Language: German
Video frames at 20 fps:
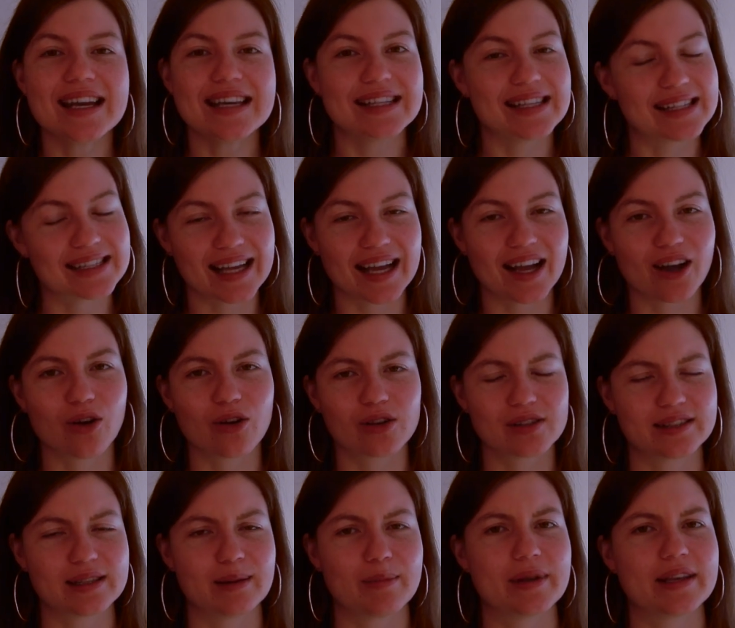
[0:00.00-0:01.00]
Diese Sachen
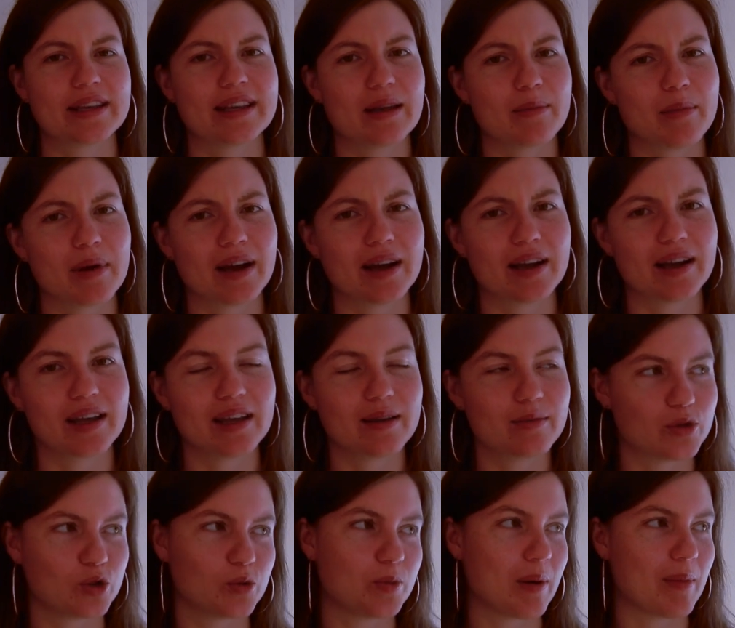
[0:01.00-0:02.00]
kosten nämlich immer
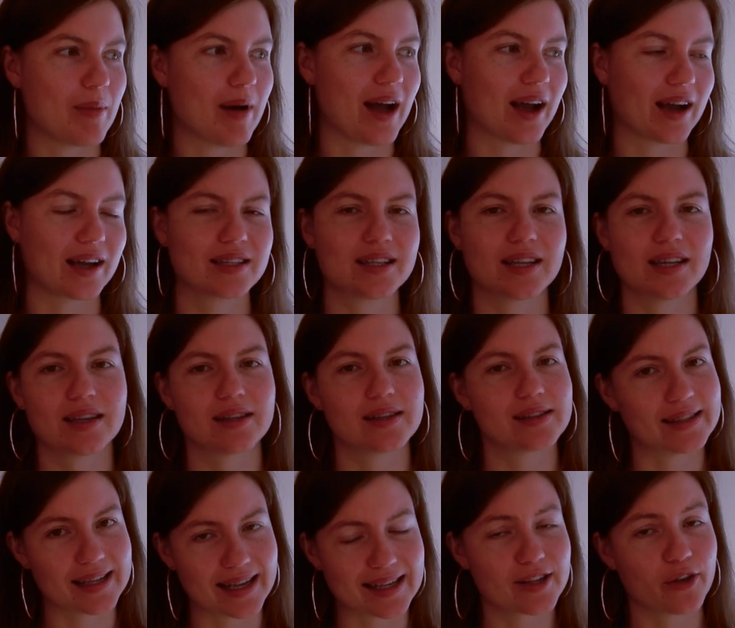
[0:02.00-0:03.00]
im Supermarkt
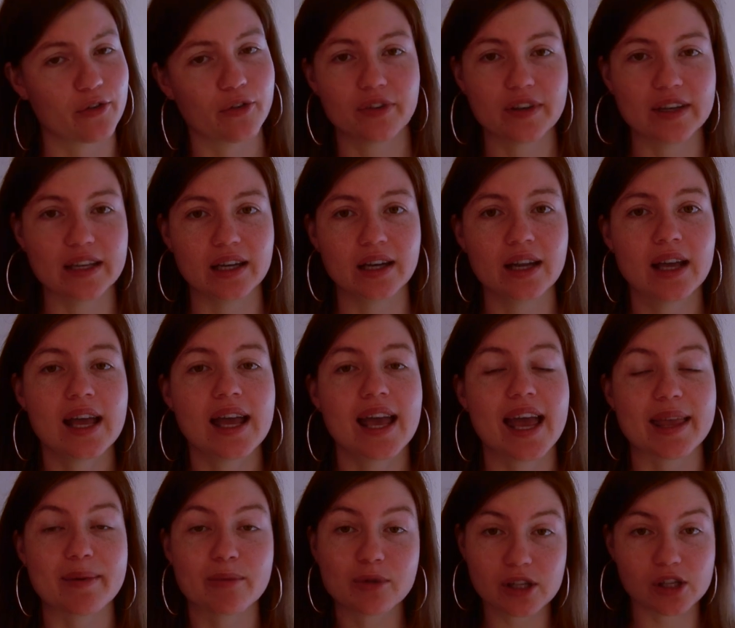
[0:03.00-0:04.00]
sehr, sehr viel.
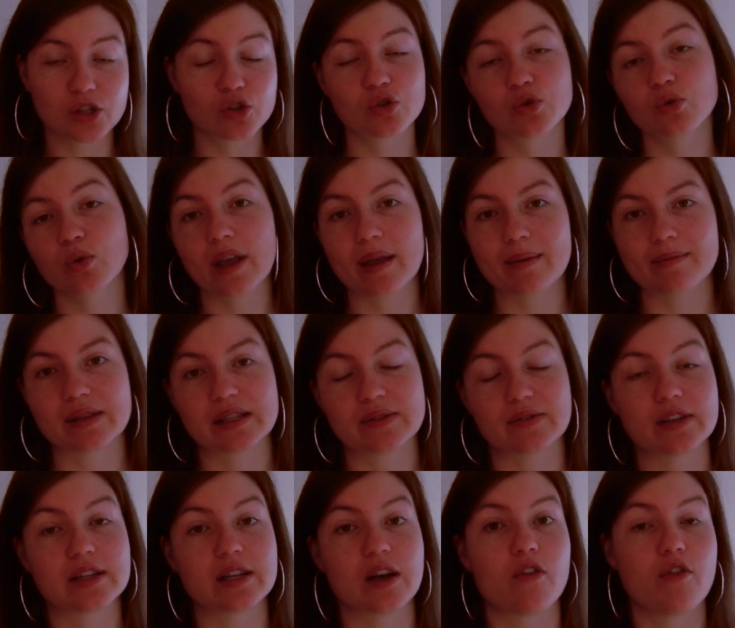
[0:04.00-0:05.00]
Ich muss jetzt zugeben,
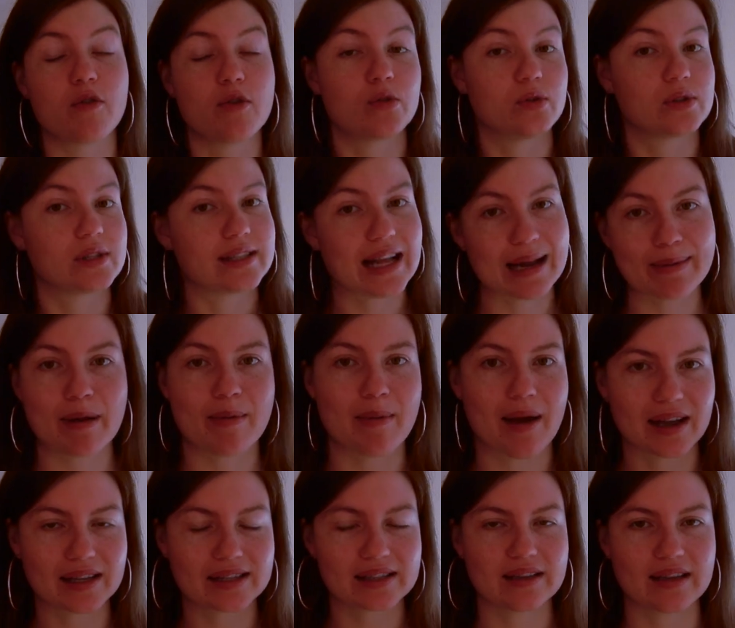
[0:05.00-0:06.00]
es wird auch, wenn du es selber
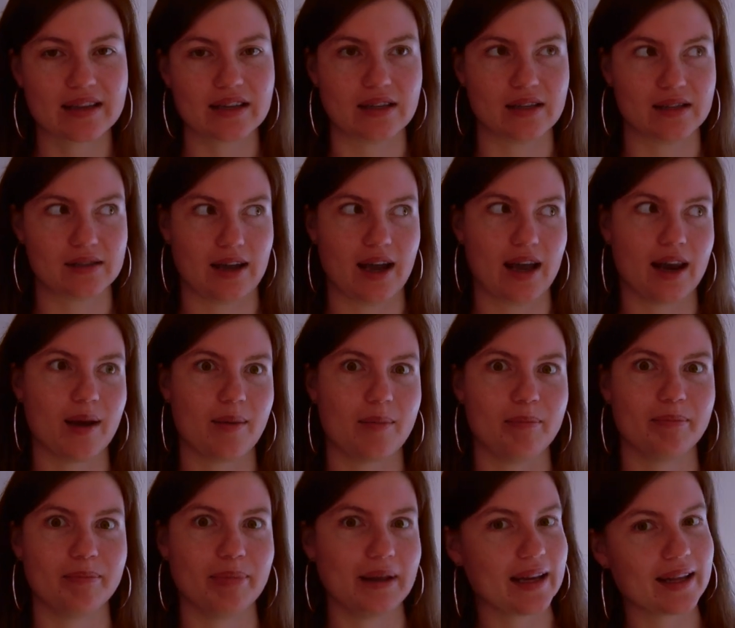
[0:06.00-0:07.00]
machst, nicht das
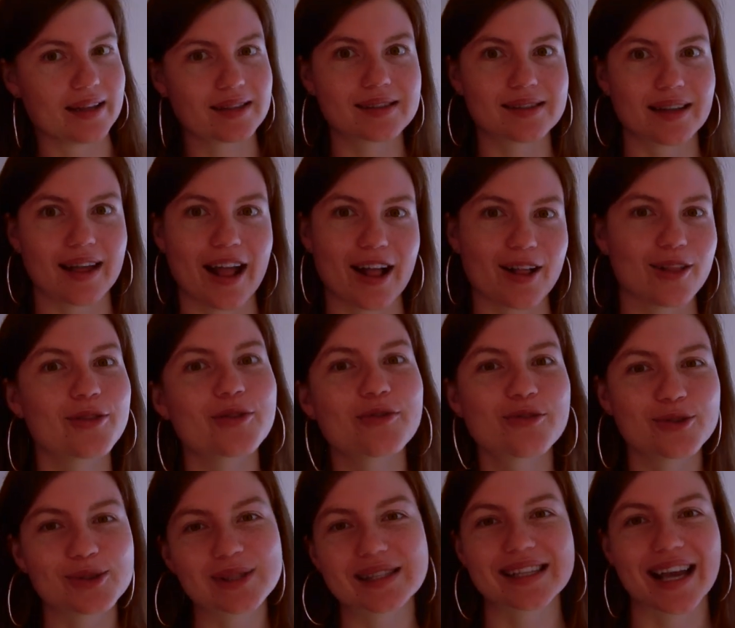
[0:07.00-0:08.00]
allerbilligste Health
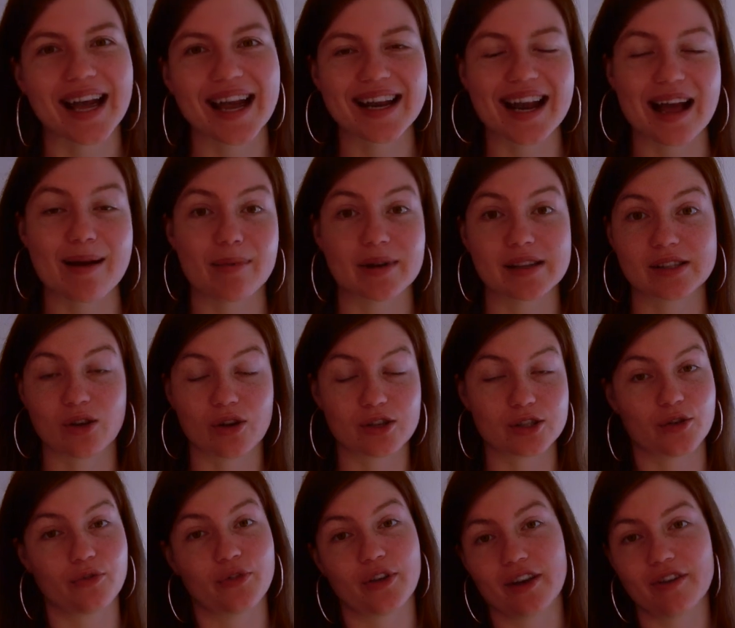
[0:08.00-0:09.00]
Food sein, aber es
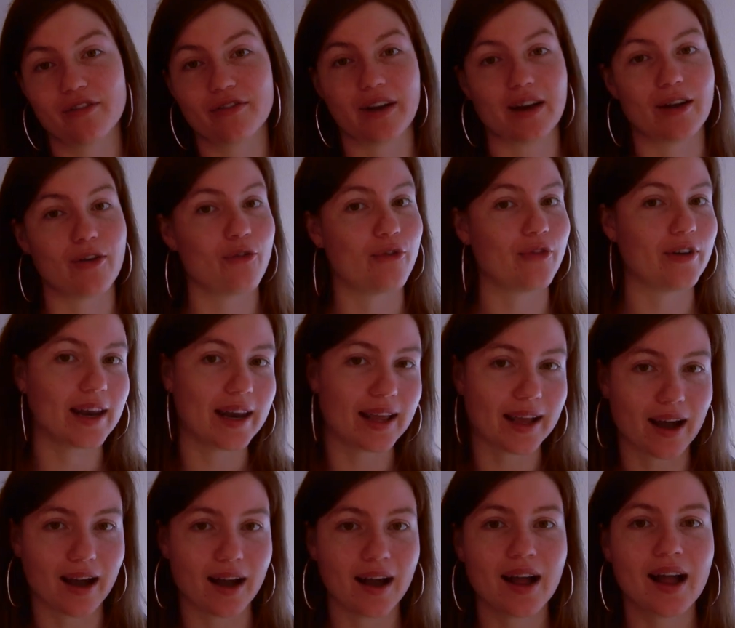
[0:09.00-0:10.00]
kostet auf jeden Fall
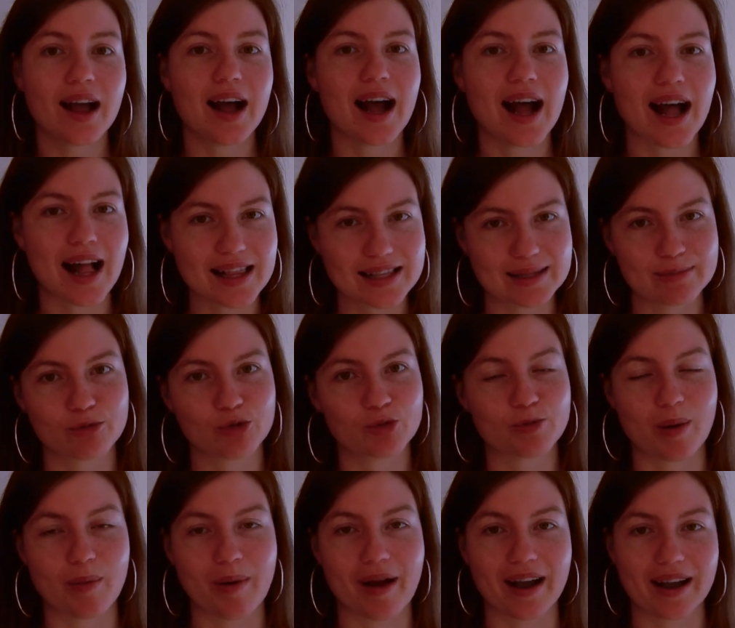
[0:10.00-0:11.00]
weniger als im
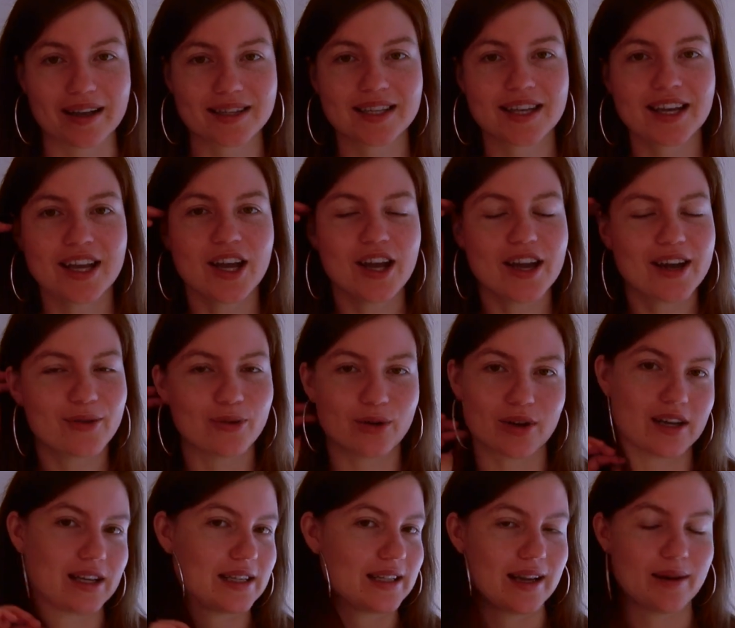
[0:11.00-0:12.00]
Supermarkt
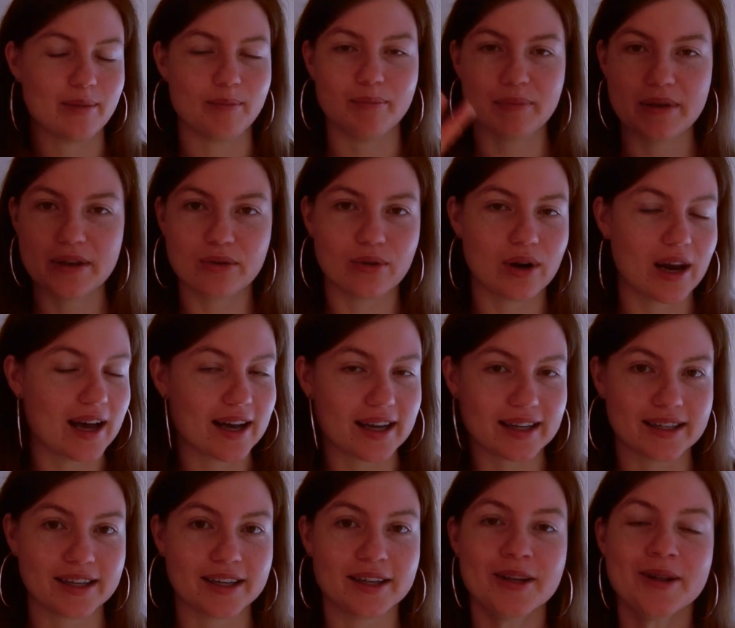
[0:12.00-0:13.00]
oder in deinem
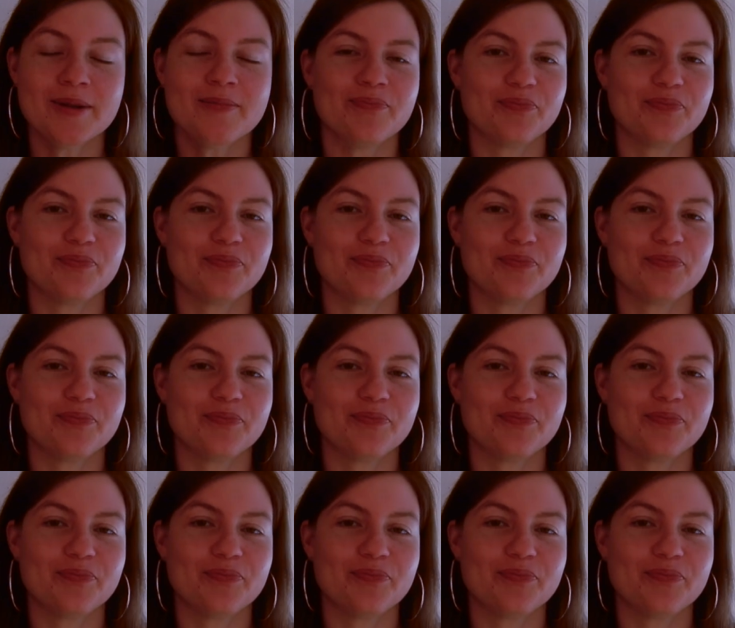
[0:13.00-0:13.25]
Bioladen.